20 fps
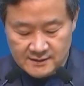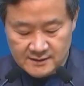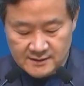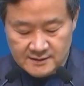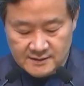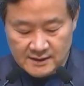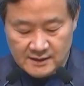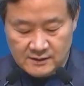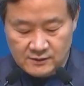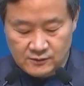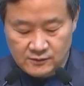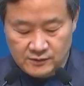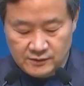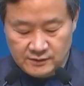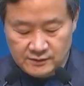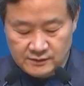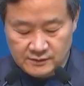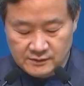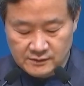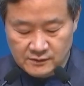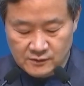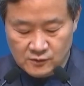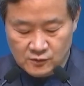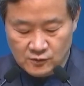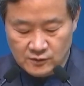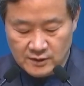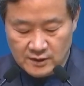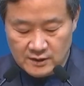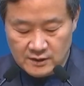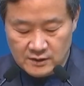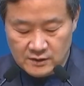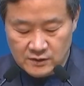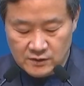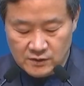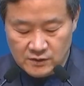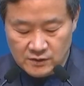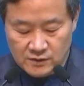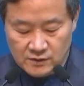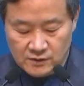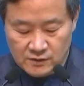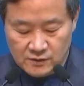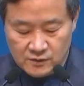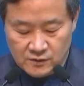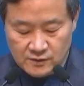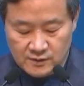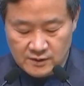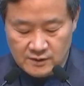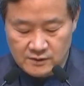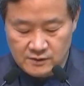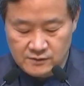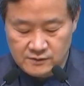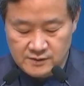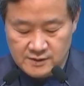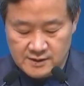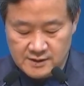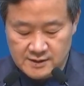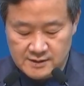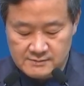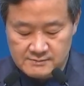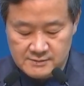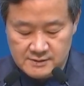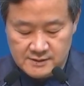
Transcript: 살고 있는 고넬료, 고넬료 이야기입니다.